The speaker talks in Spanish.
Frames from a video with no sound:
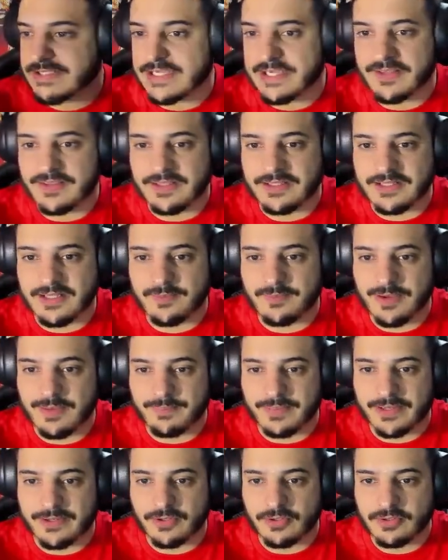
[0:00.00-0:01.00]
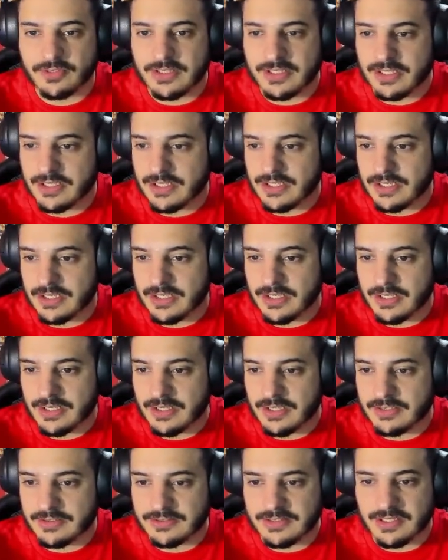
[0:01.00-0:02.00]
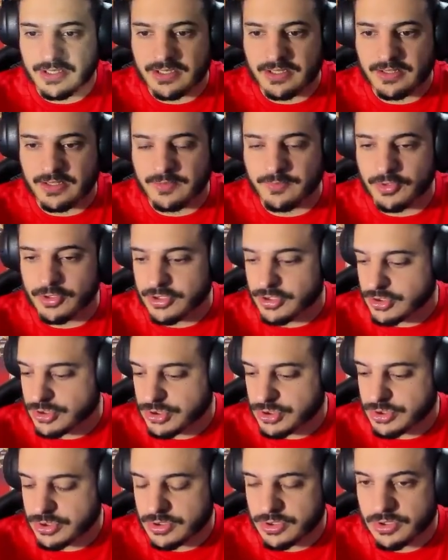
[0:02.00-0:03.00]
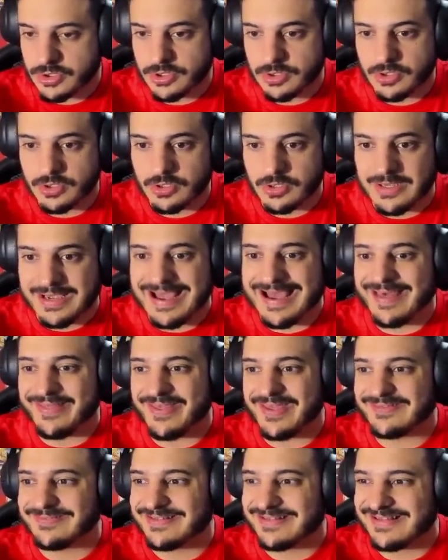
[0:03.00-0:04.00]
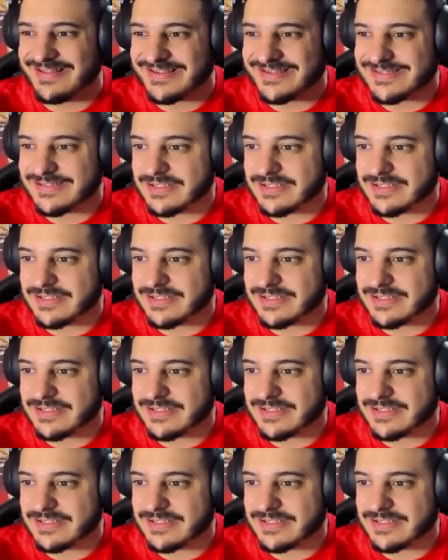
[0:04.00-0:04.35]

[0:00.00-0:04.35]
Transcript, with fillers: es de este mapa, ¿no? De Tierra No, no, no. Ah, de Endless.